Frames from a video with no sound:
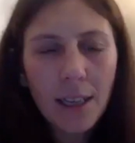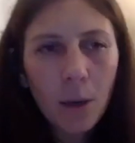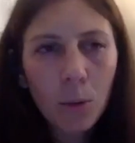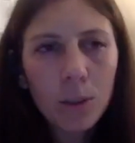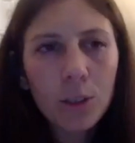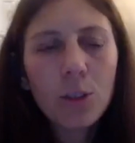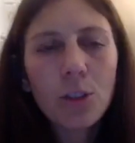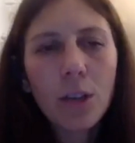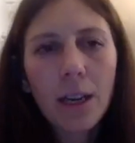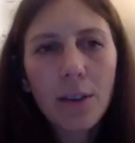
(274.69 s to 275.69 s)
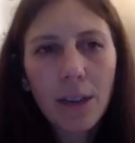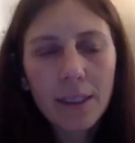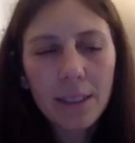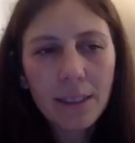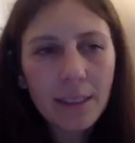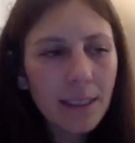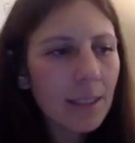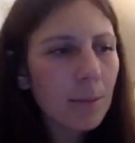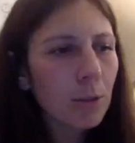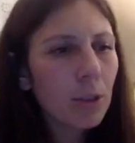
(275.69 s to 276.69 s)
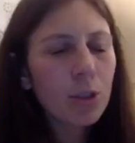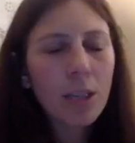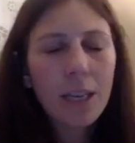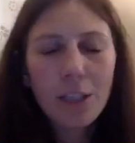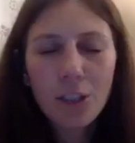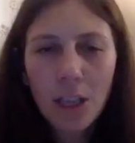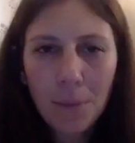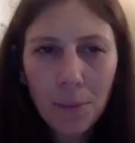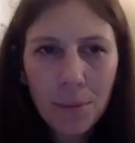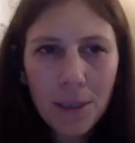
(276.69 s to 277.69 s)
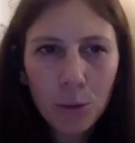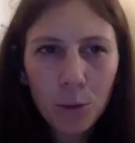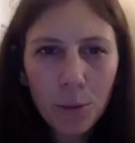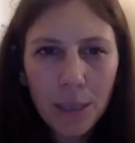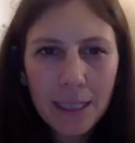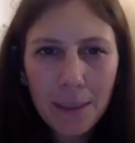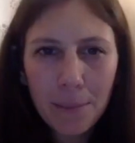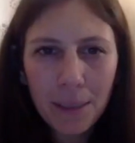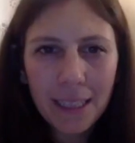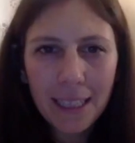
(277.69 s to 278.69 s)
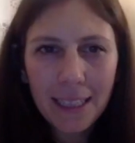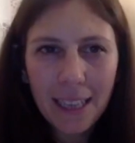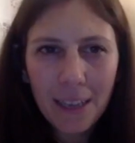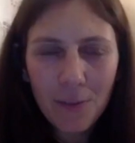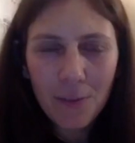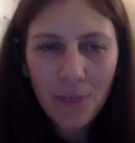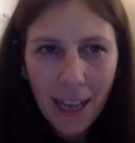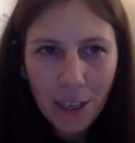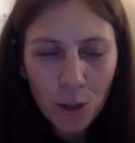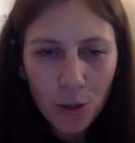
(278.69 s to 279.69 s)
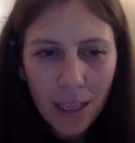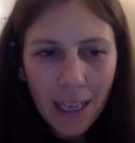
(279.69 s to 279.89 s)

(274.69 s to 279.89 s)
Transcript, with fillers: Quindi di riuscire a lavorare tantissimo, di riuscire a lasciare i bambini a due mesi e partire ad andare in viaggio.